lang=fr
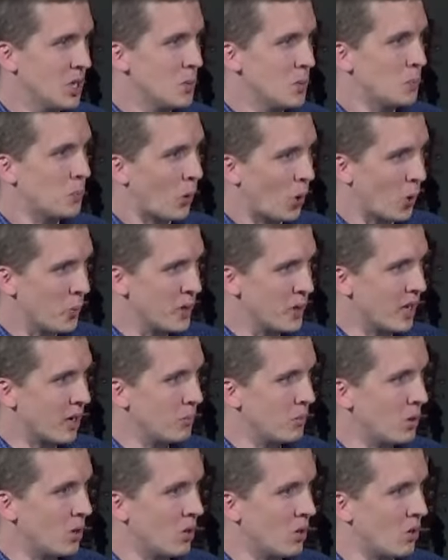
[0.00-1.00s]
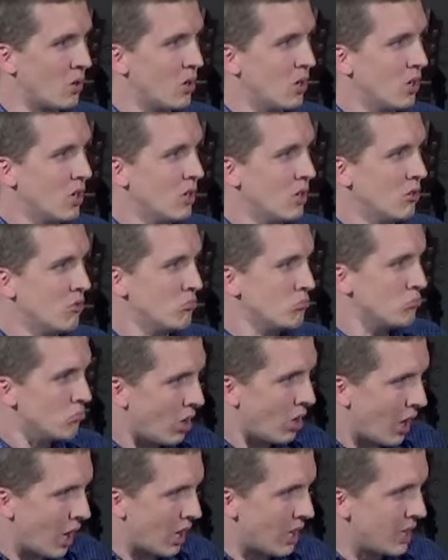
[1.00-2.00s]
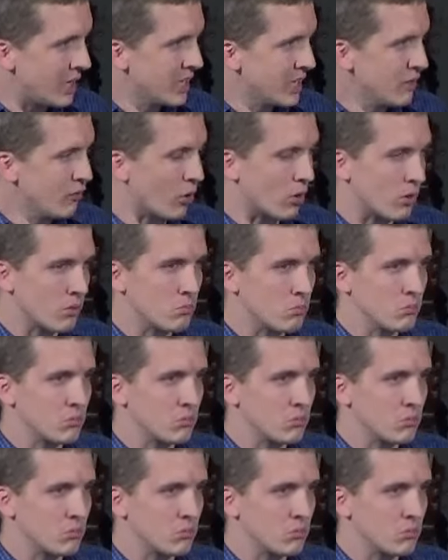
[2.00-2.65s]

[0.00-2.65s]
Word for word: Premièrement, un livre